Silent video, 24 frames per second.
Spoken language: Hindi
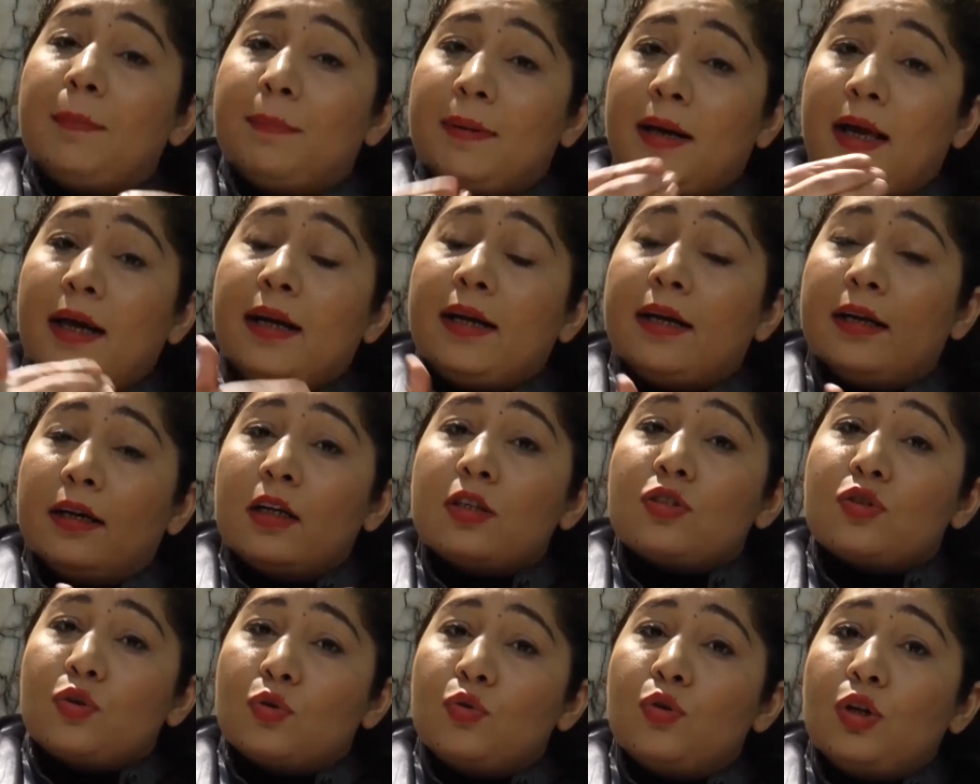अप्लाई
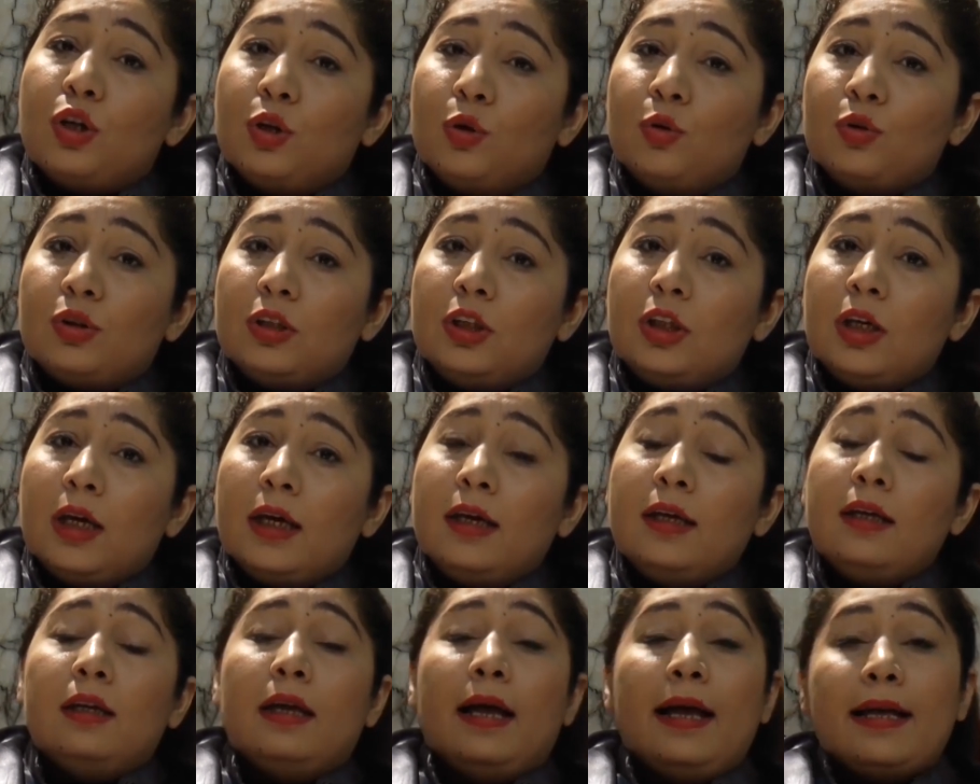करना ज़रूरी होती है
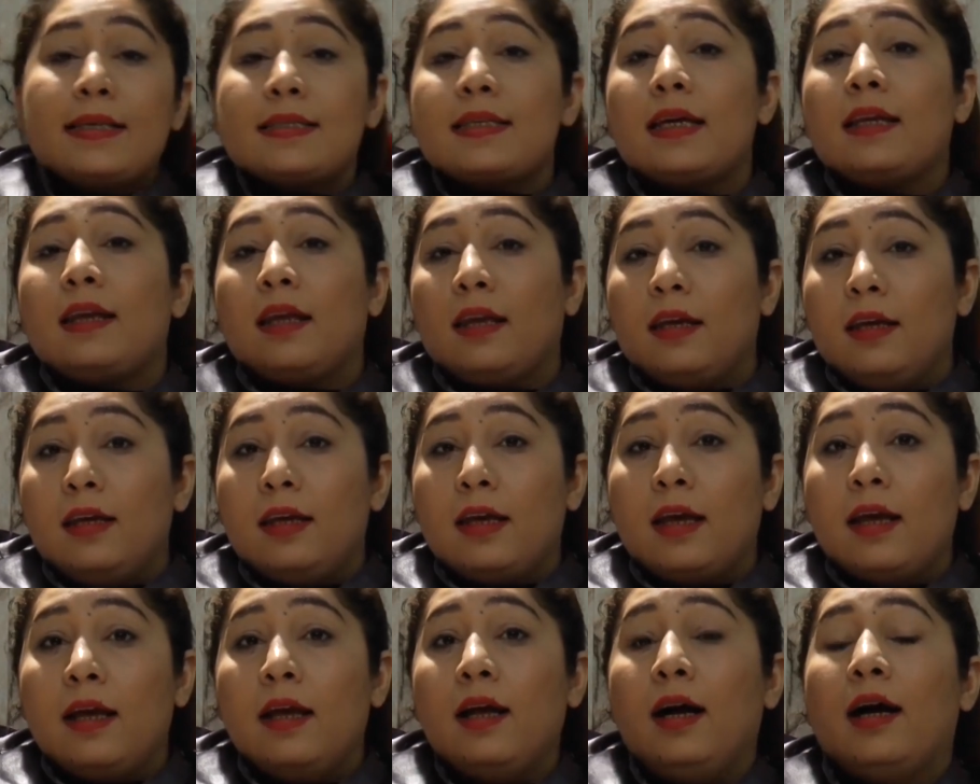ऐसा नहीं
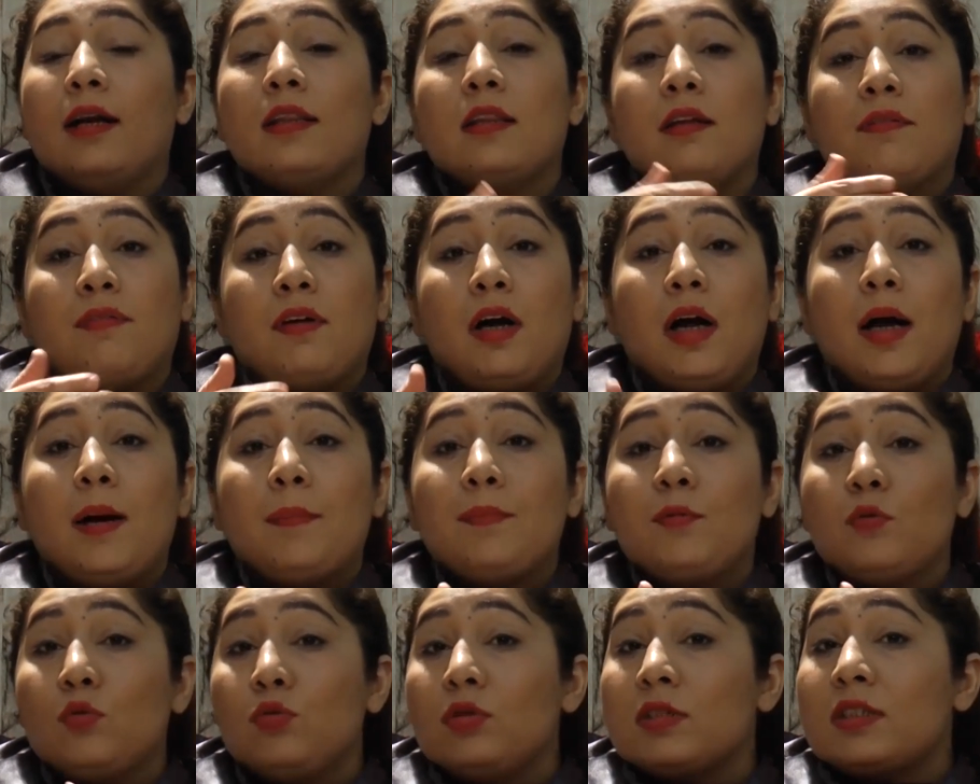है हर दफ़ा
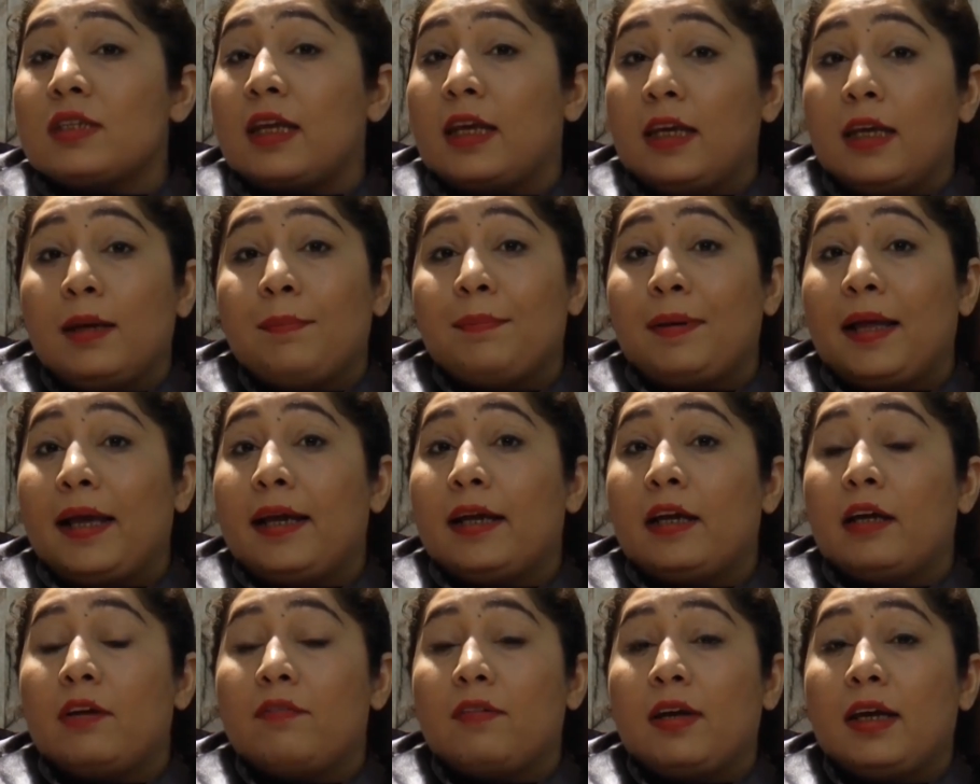आप टूल्स नहीं अप्लाई
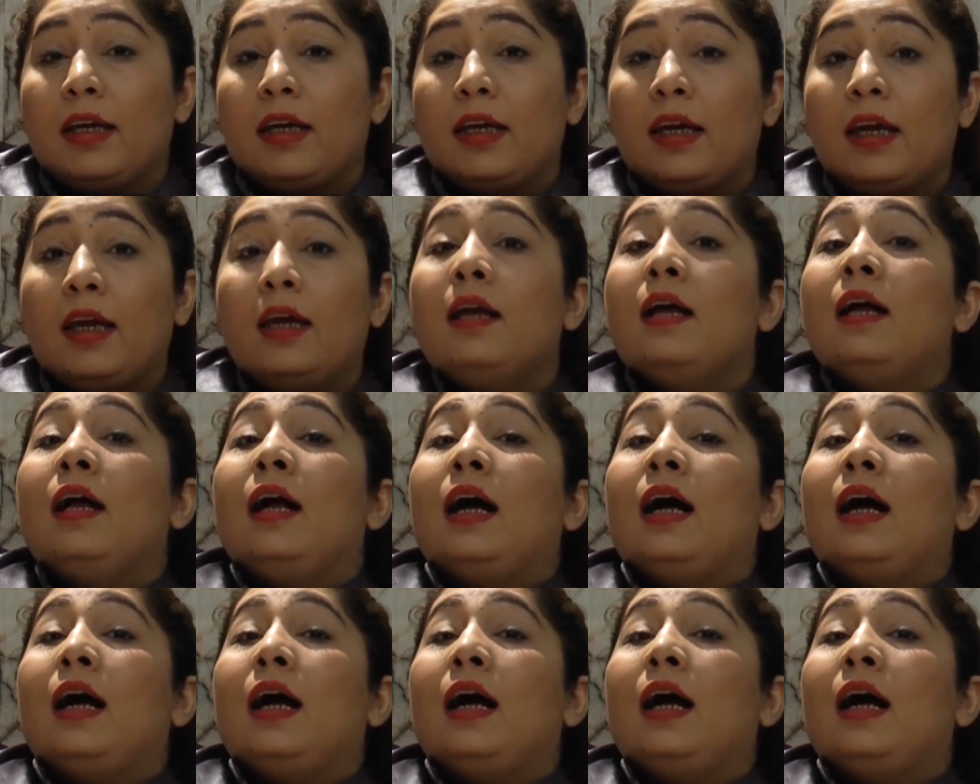करवाएंगे